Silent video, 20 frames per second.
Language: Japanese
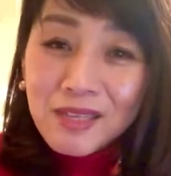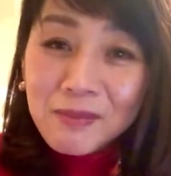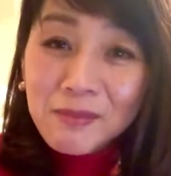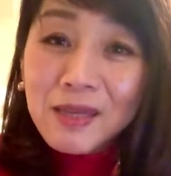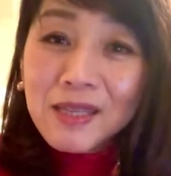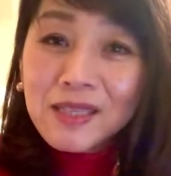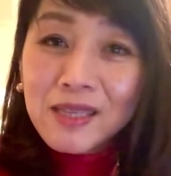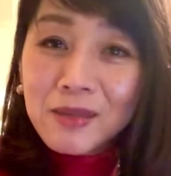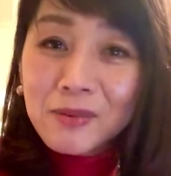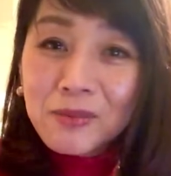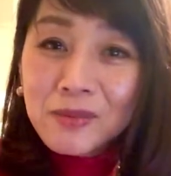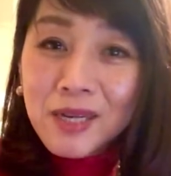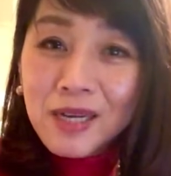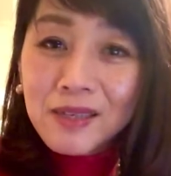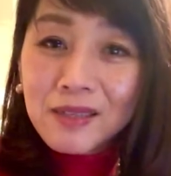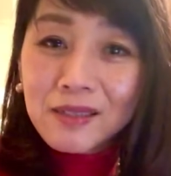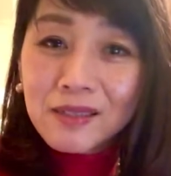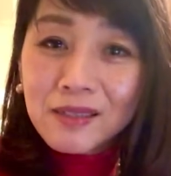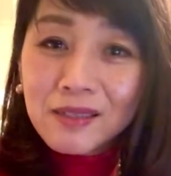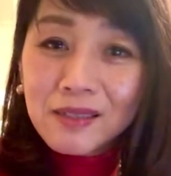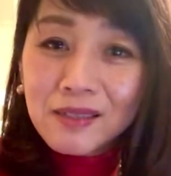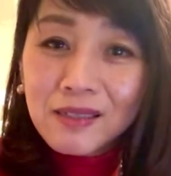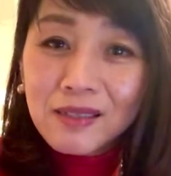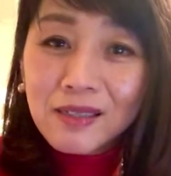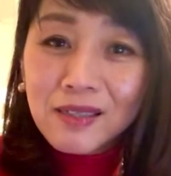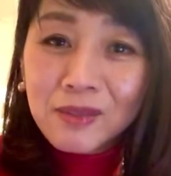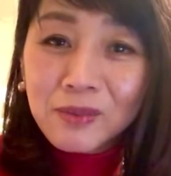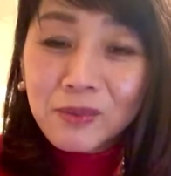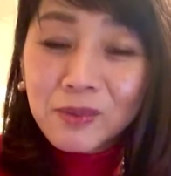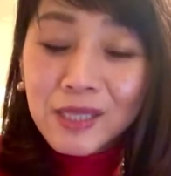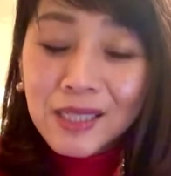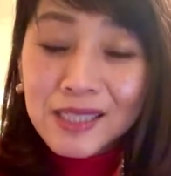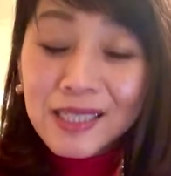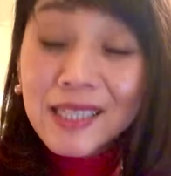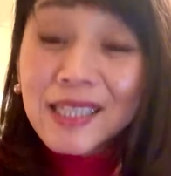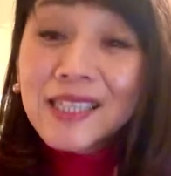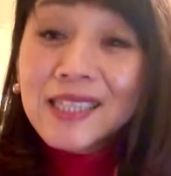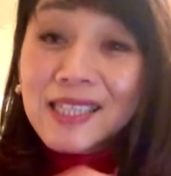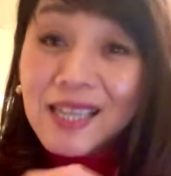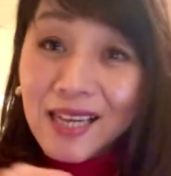まあね普段あの書
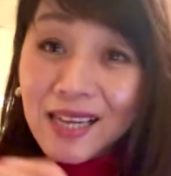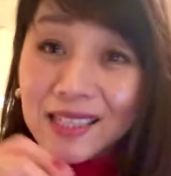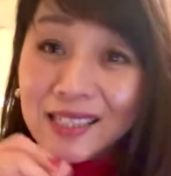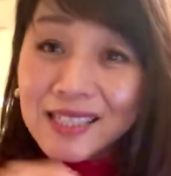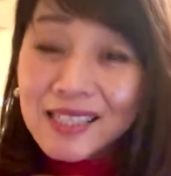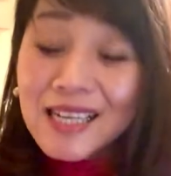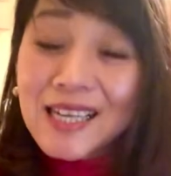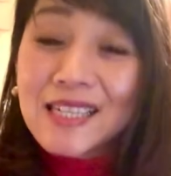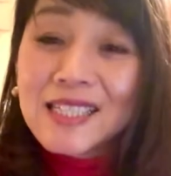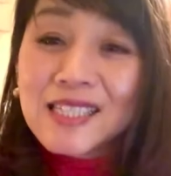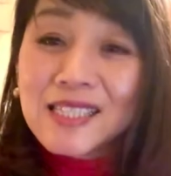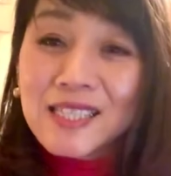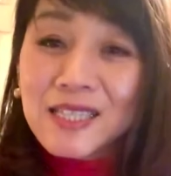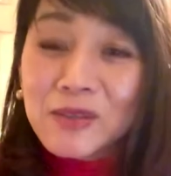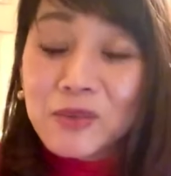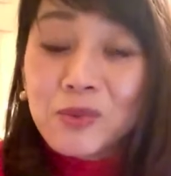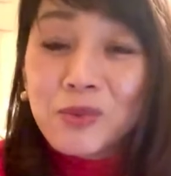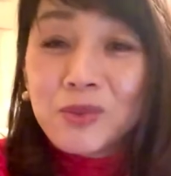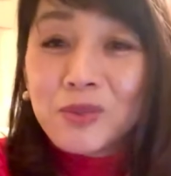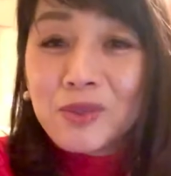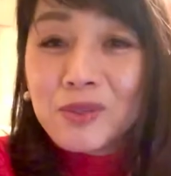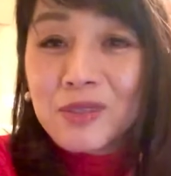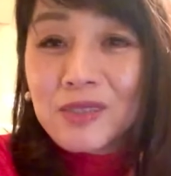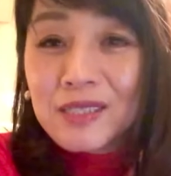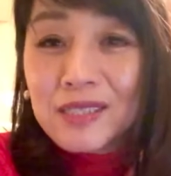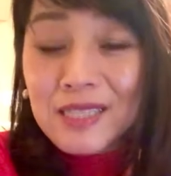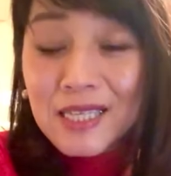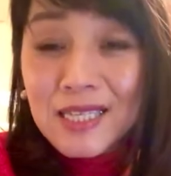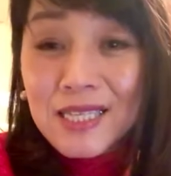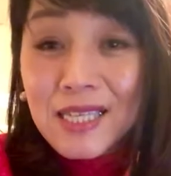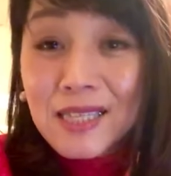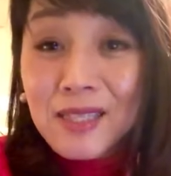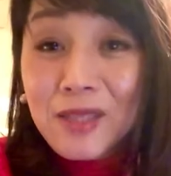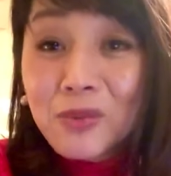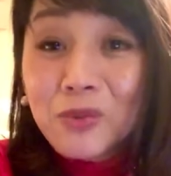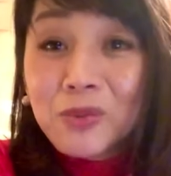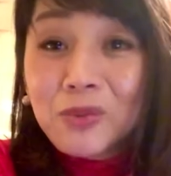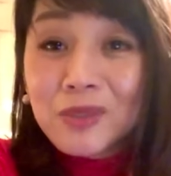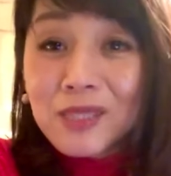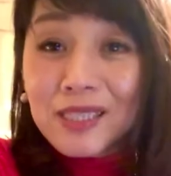き方に関してよくね設定
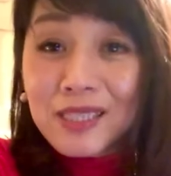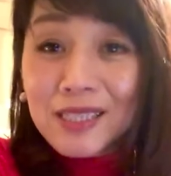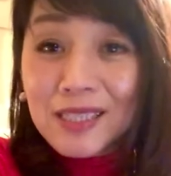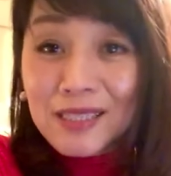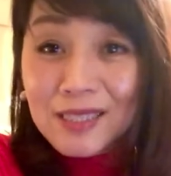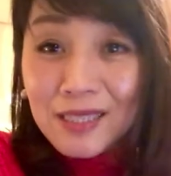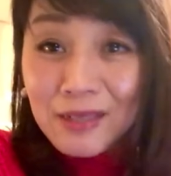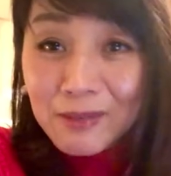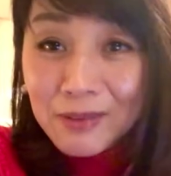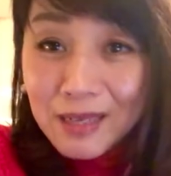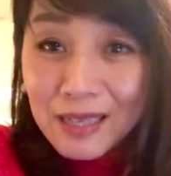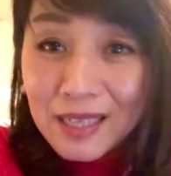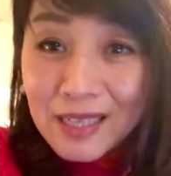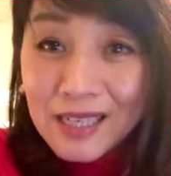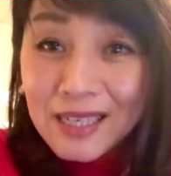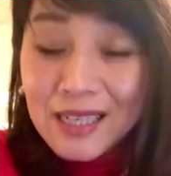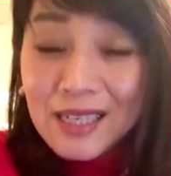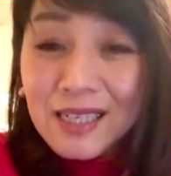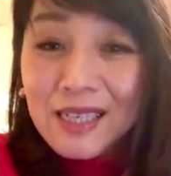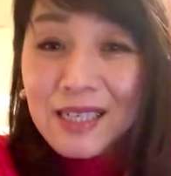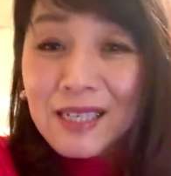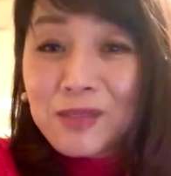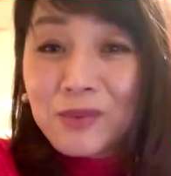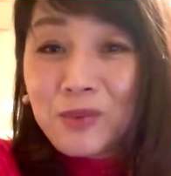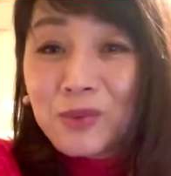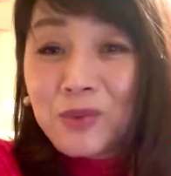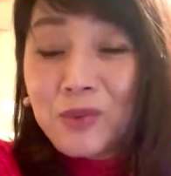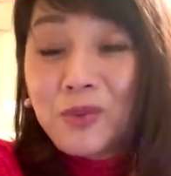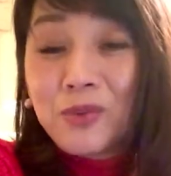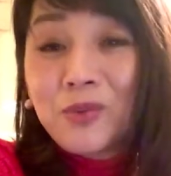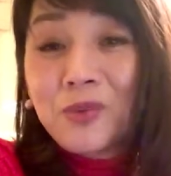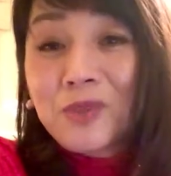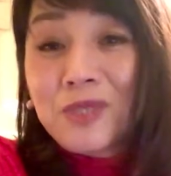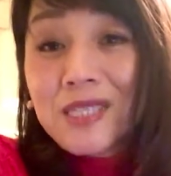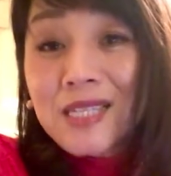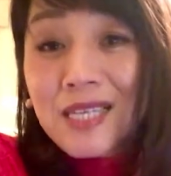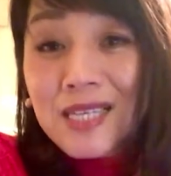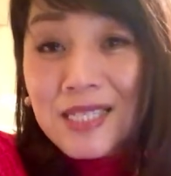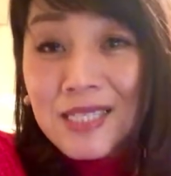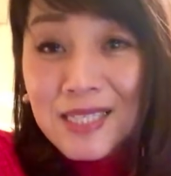ノートの書き方はあのいろいろお
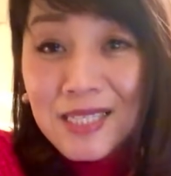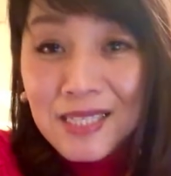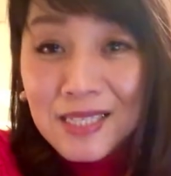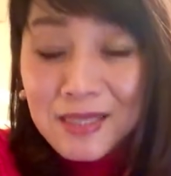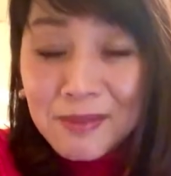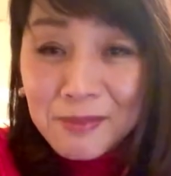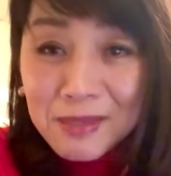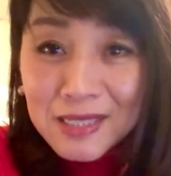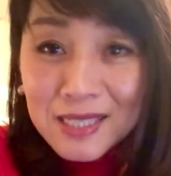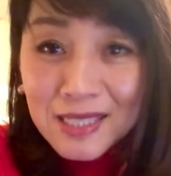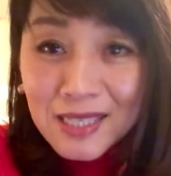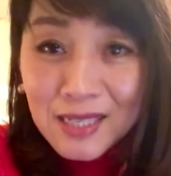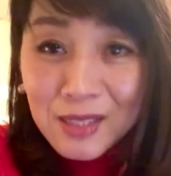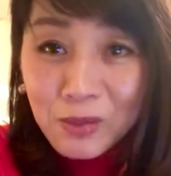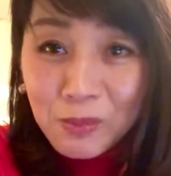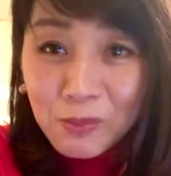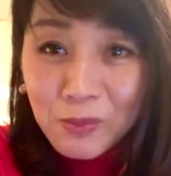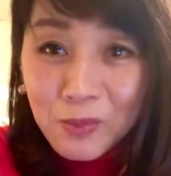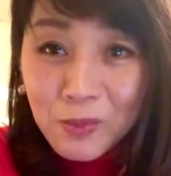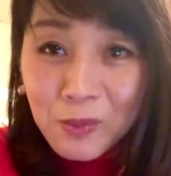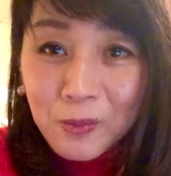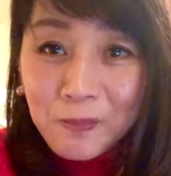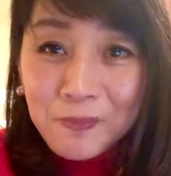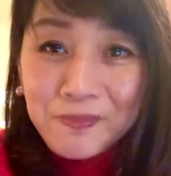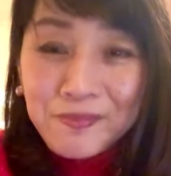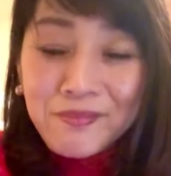伝えしてきてますけれども